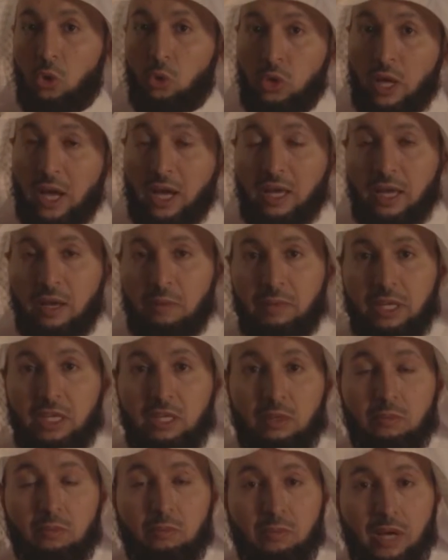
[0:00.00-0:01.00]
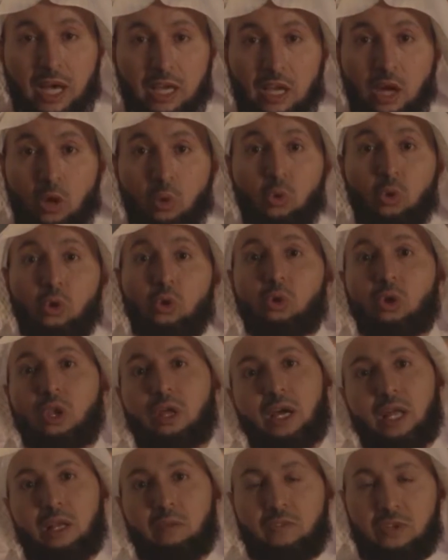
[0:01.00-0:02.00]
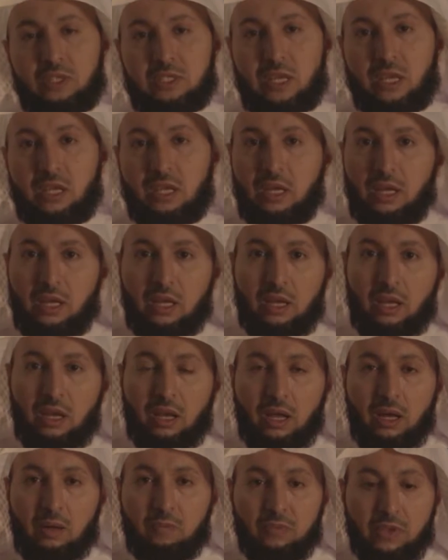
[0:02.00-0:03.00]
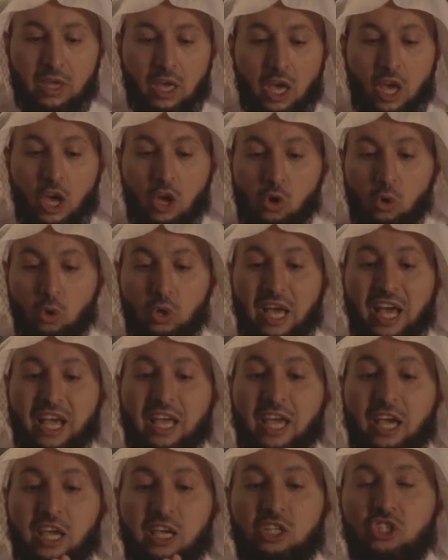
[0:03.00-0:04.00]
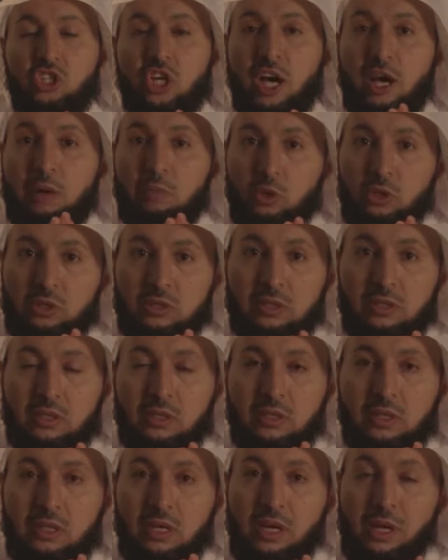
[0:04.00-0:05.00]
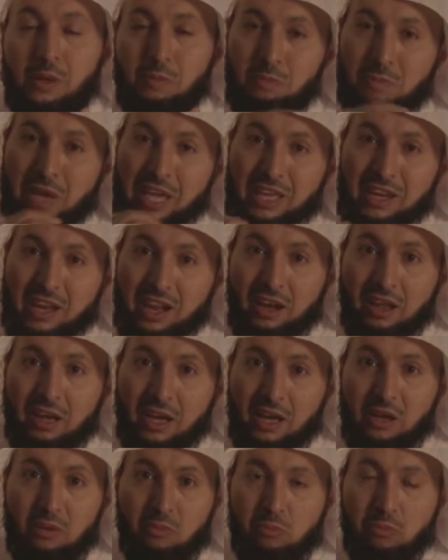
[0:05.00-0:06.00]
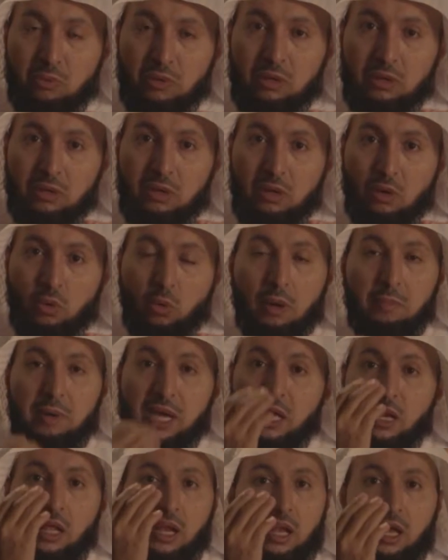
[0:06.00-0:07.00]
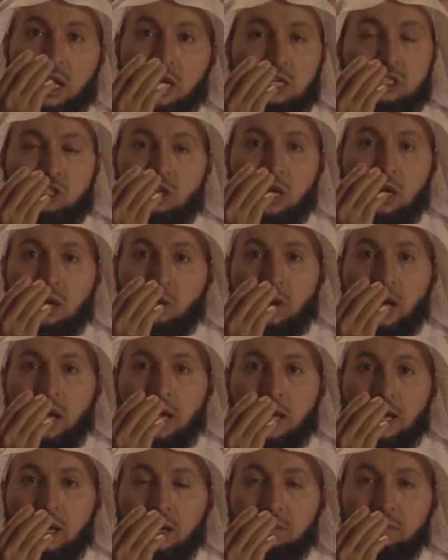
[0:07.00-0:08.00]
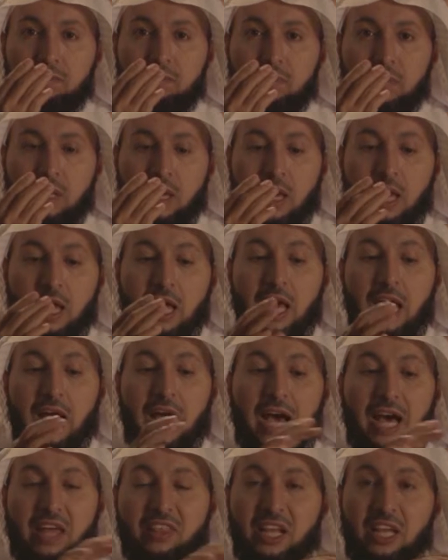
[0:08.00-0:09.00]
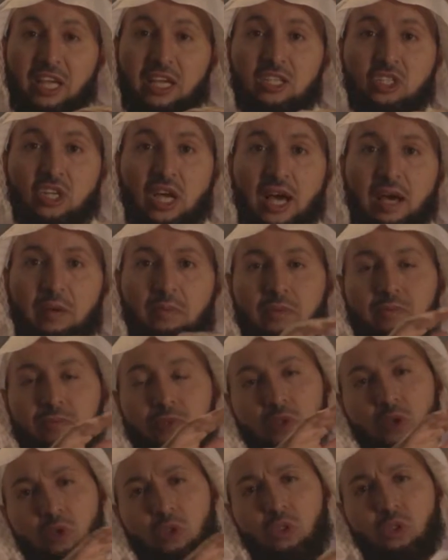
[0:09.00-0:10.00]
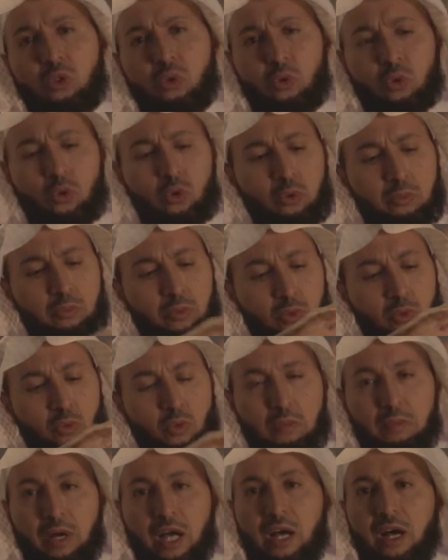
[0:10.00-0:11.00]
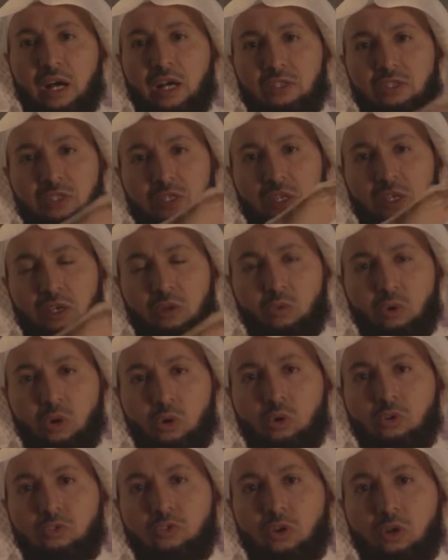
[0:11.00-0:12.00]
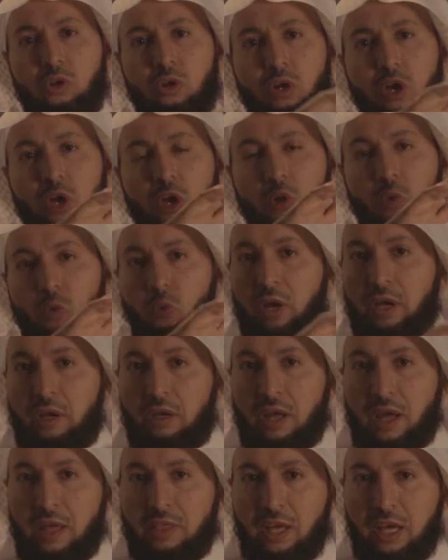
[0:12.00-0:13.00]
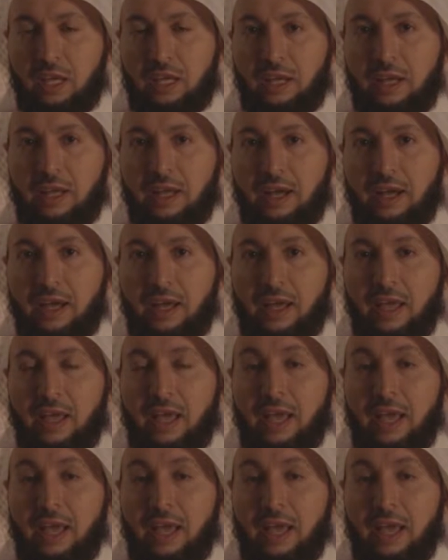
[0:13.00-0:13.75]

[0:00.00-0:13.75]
هناك من ما يعوق القلب في سيره إلى الله هناك حجاب بين القلب وبين الله جل وعلا هذا الحجاب ذنوب ومعاصي وكفر واعراض عن الله